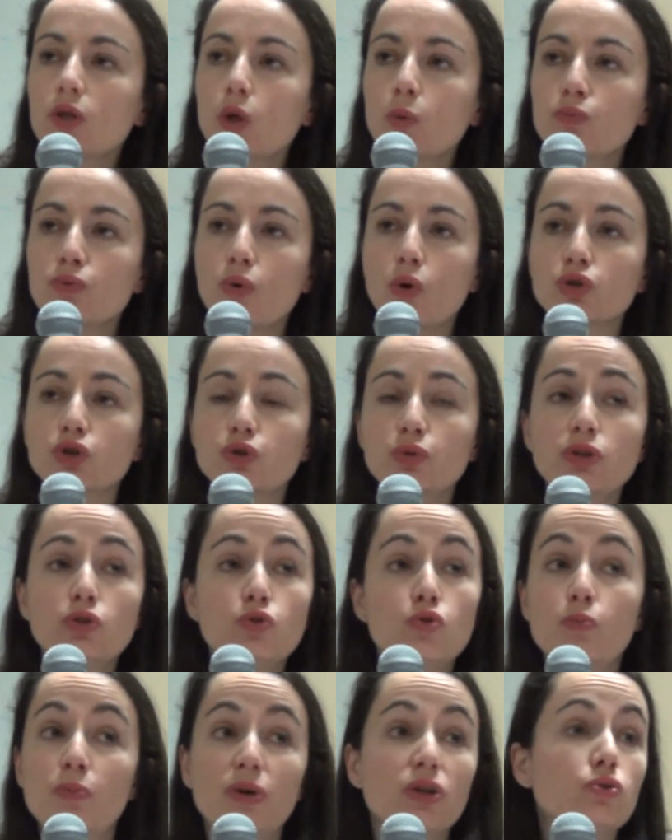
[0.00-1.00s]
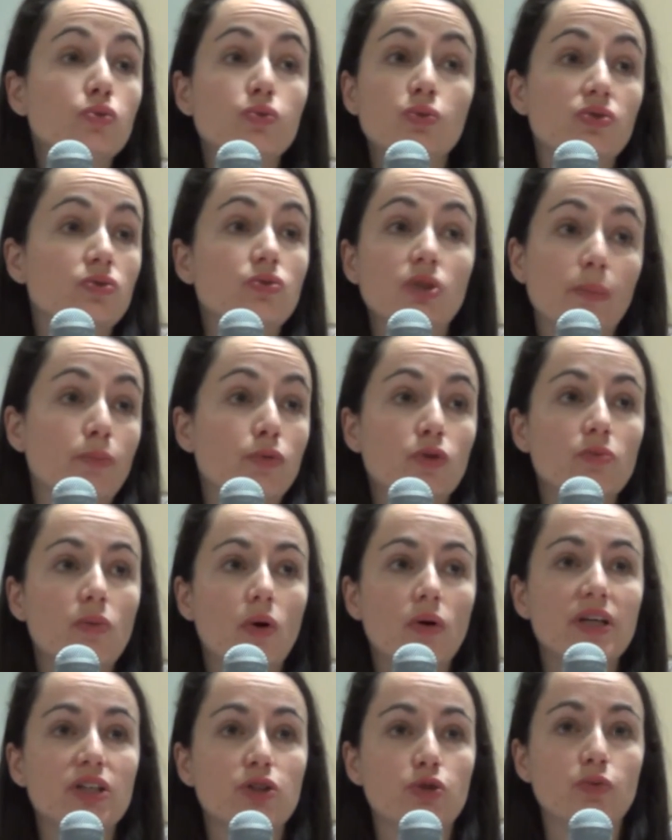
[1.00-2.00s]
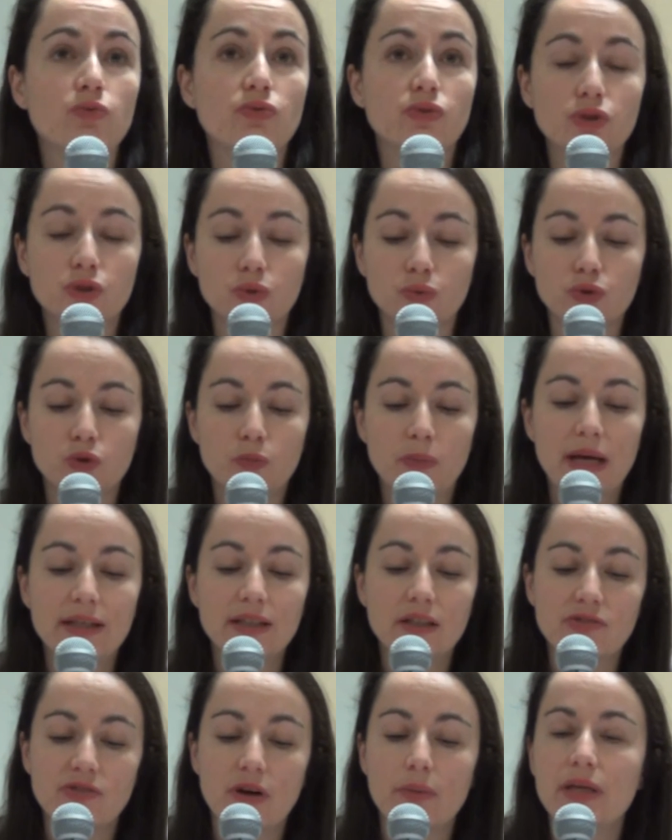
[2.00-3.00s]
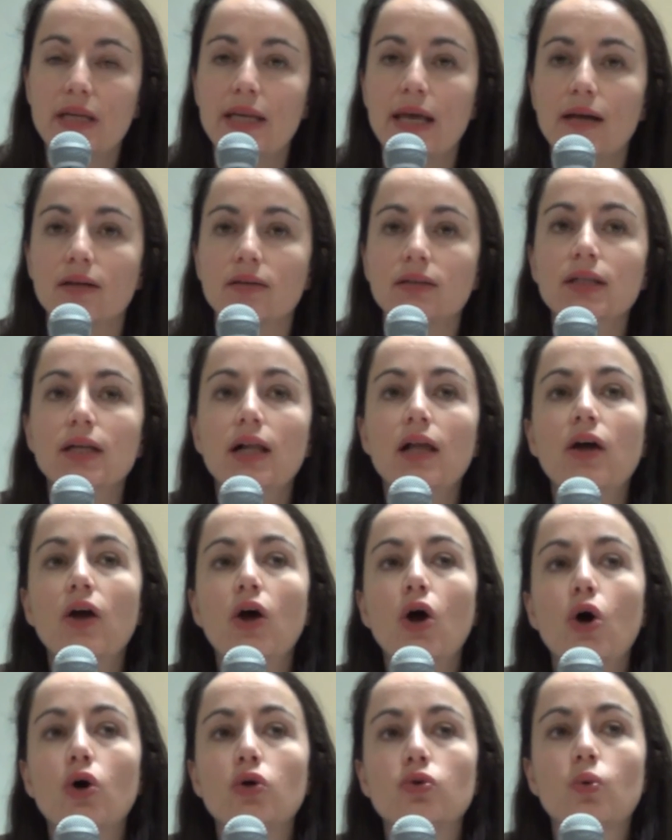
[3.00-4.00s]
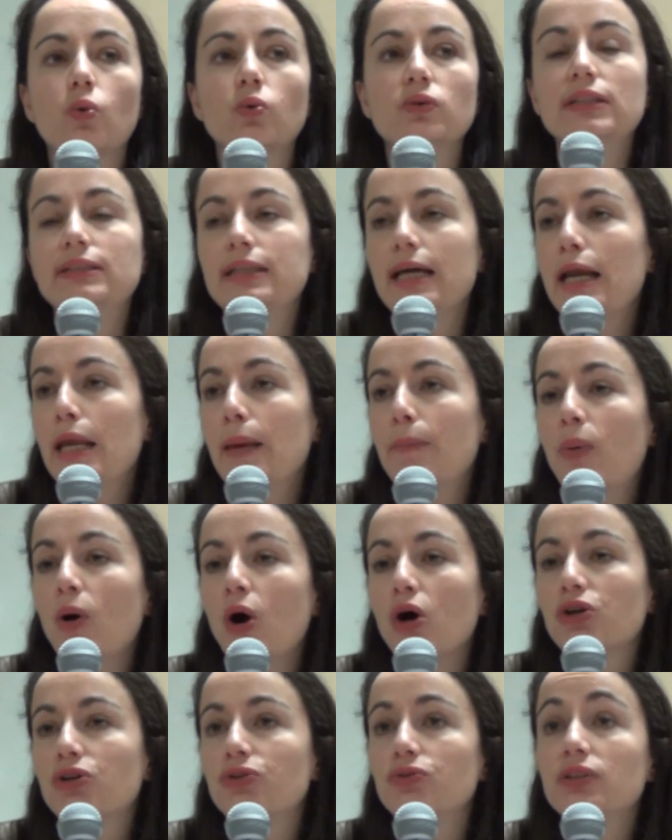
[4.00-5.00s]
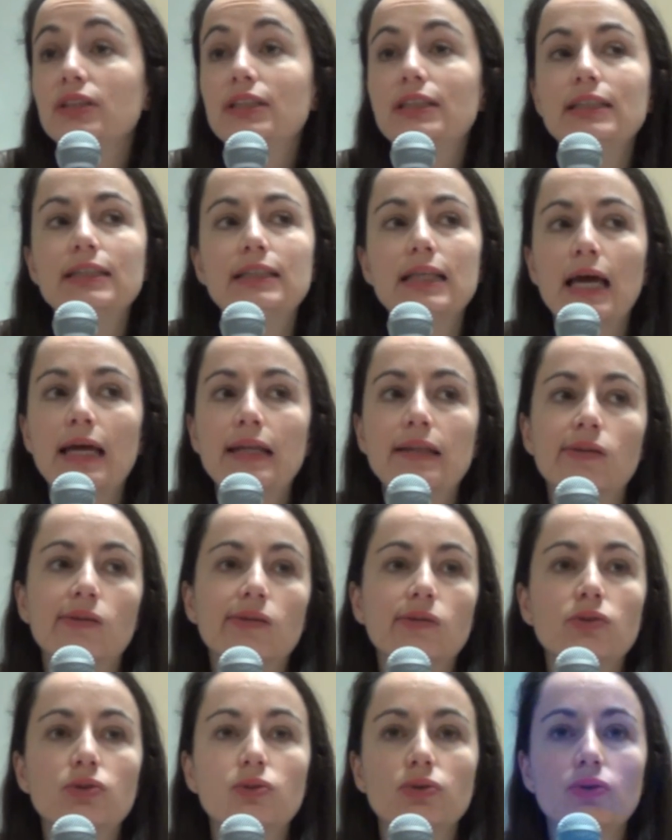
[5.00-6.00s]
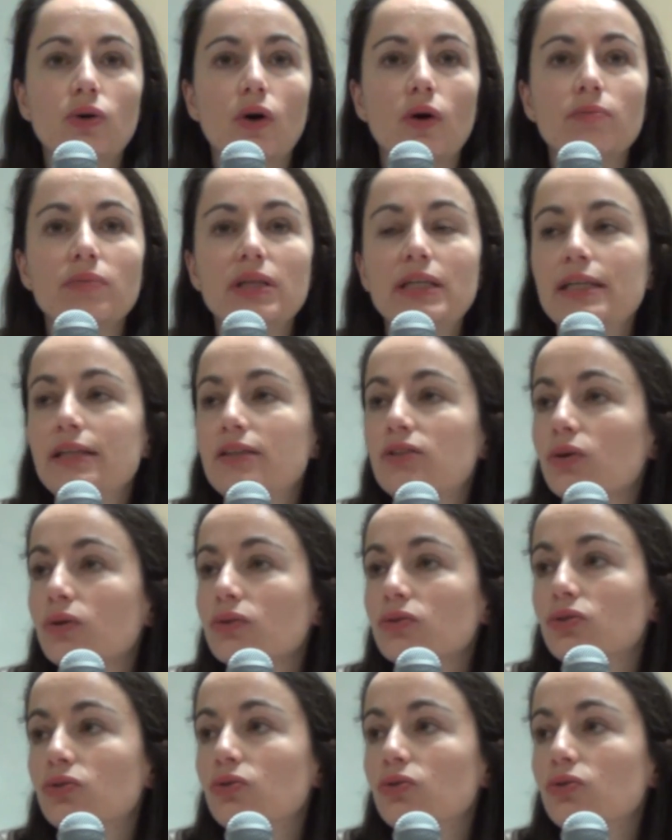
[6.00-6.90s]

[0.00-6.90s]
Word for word: pour ensuite couper tout simplement les subventions du planning familial. Donc on était à l'époque une dizaine de euh, militantes